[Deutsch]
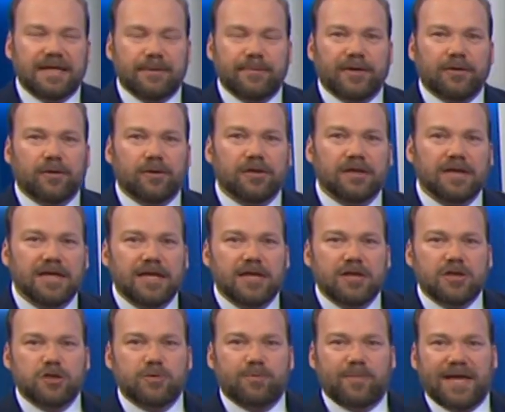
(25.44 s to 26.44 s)
immer noch
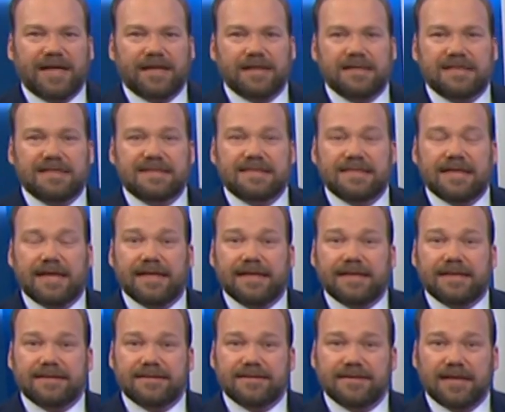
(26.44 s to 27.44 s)
sperrig
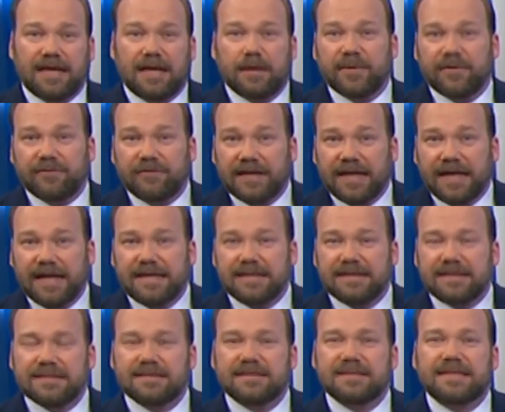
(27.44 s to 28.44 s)
zeigt. Aber
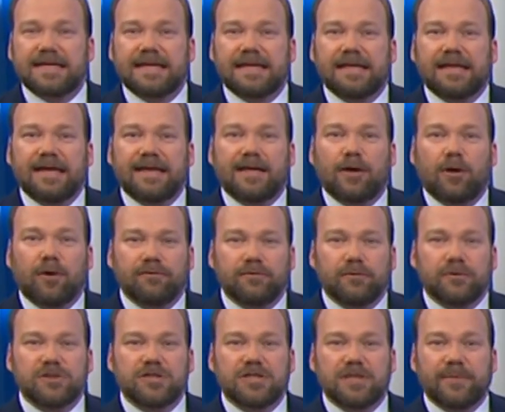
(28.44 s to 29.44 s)
vielleicht ist es ein kleiner
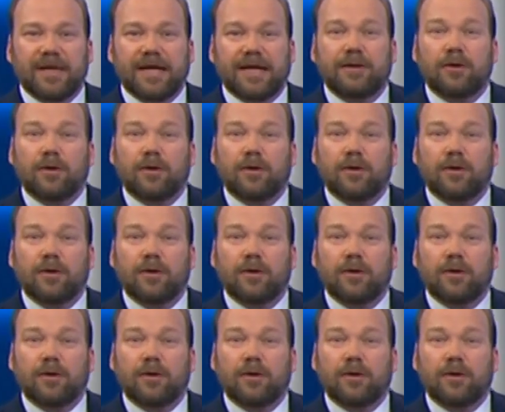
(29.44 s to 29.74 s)
Hoffnungsschimmer, ein